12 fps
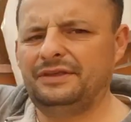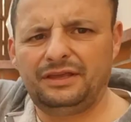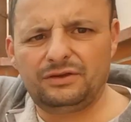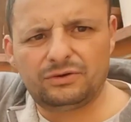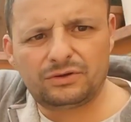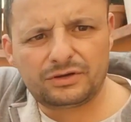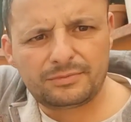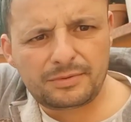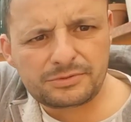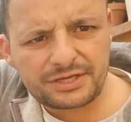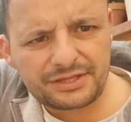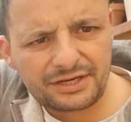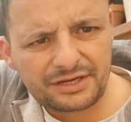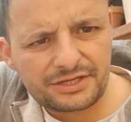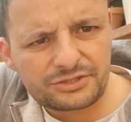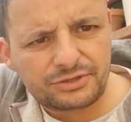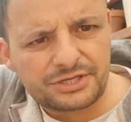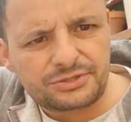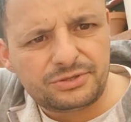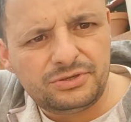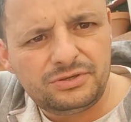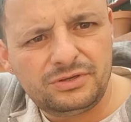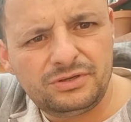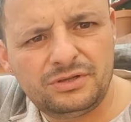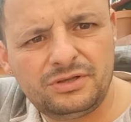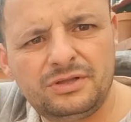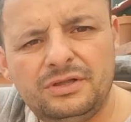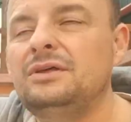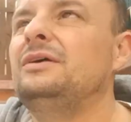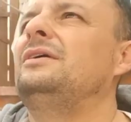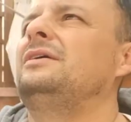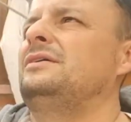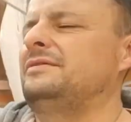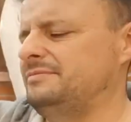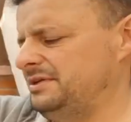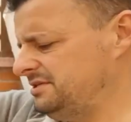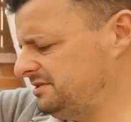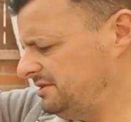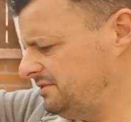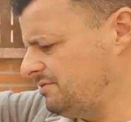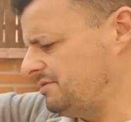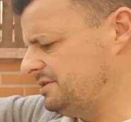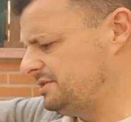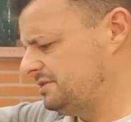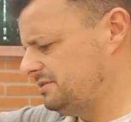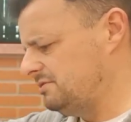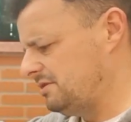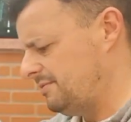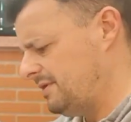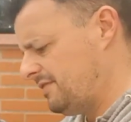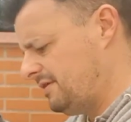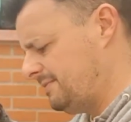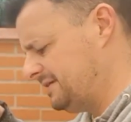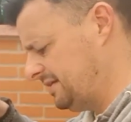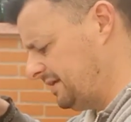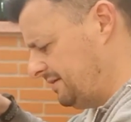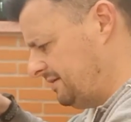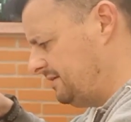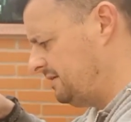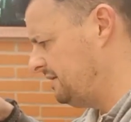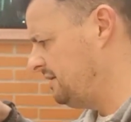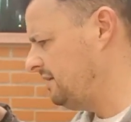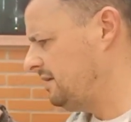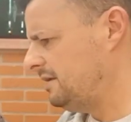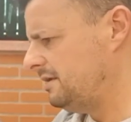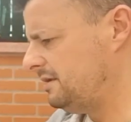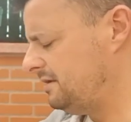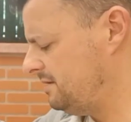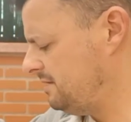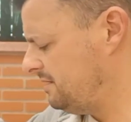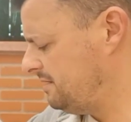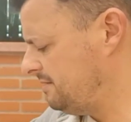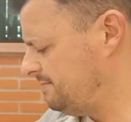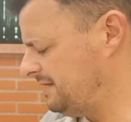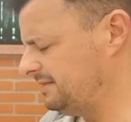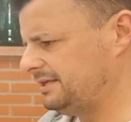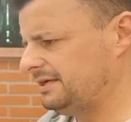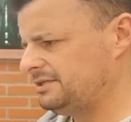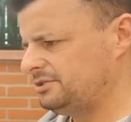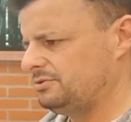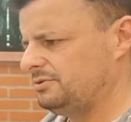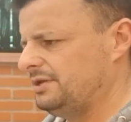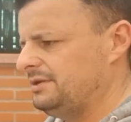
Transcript: y con lo que nos vamos a quedar es con esto. ¿Veis? Entonces, lo que voy a hacer va a ser eh, plantar esto